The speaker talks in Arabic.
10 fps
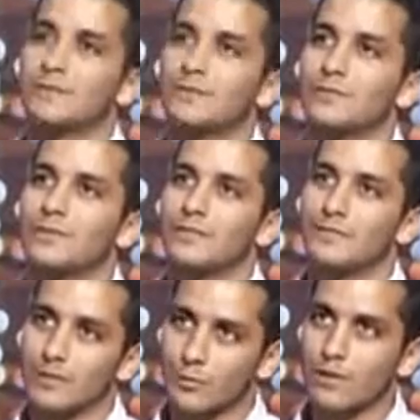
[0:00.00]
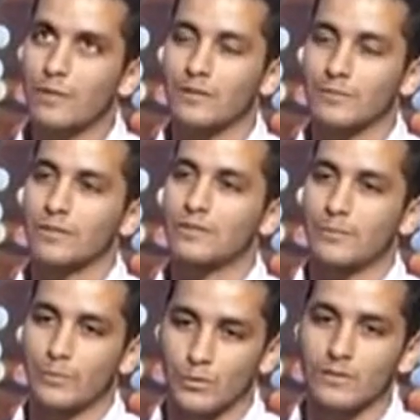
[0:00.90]
وفضلوا طبعا
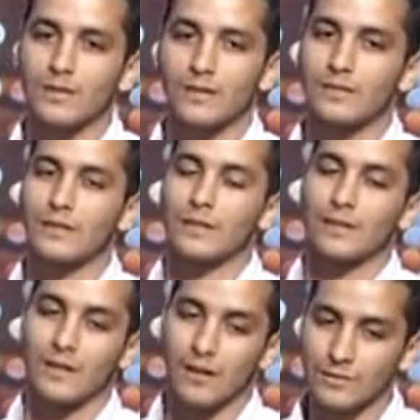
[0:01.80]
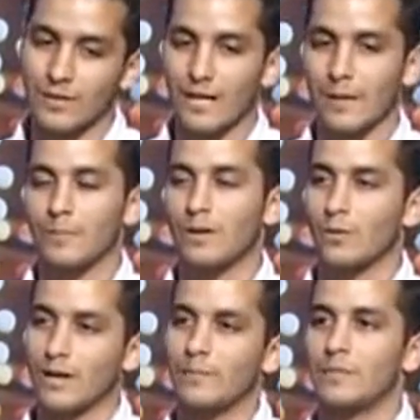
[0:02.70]
بيسبورت جدا ان انا اقدر اكمل
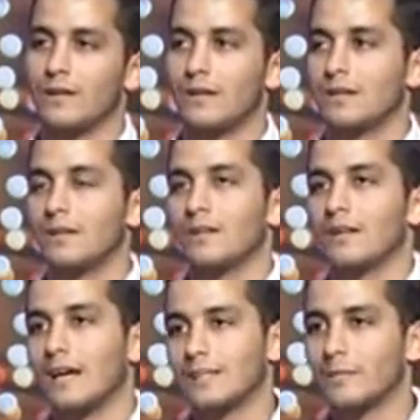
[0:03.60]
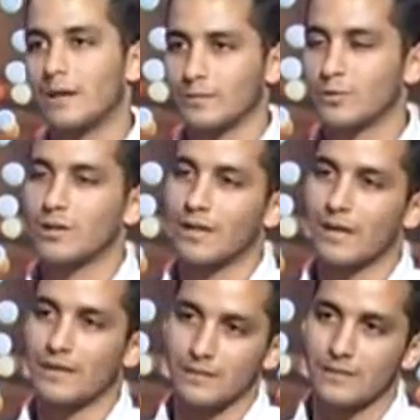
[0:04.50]
واكمل لحد ما الحمد لله
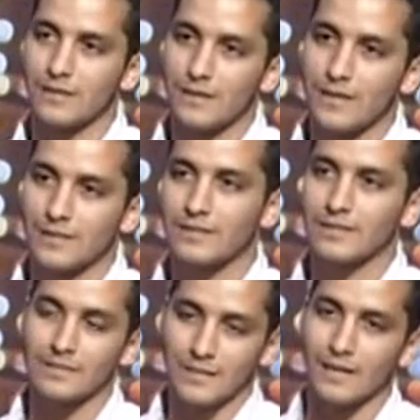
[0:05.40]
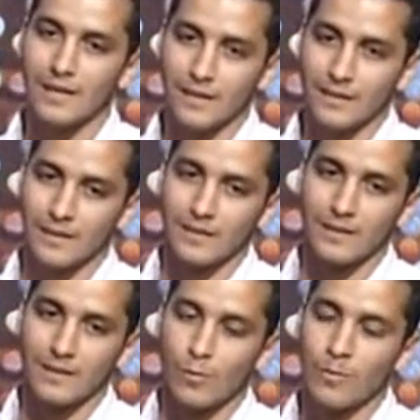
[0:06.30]
يعني قدرت ان انا آه، يعني
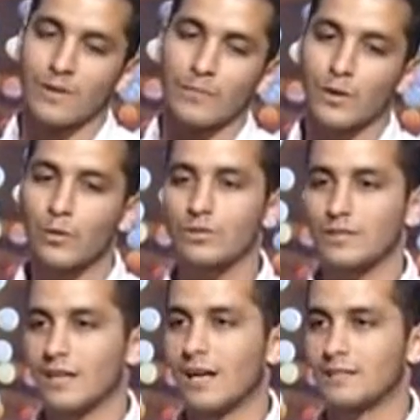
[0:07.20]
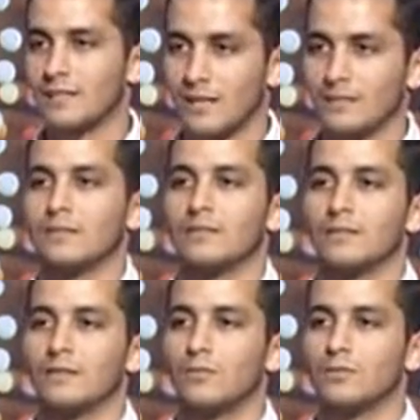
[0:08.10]
هم نبهوني ان انا عندي تالنت
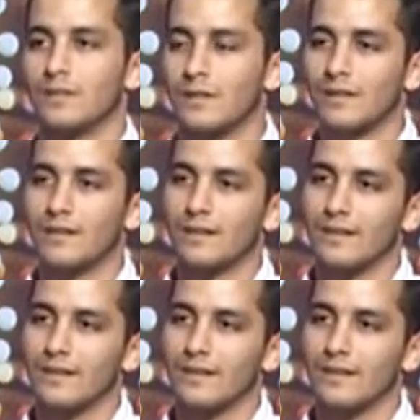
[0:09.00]
ان شاء الله تعالى يا رب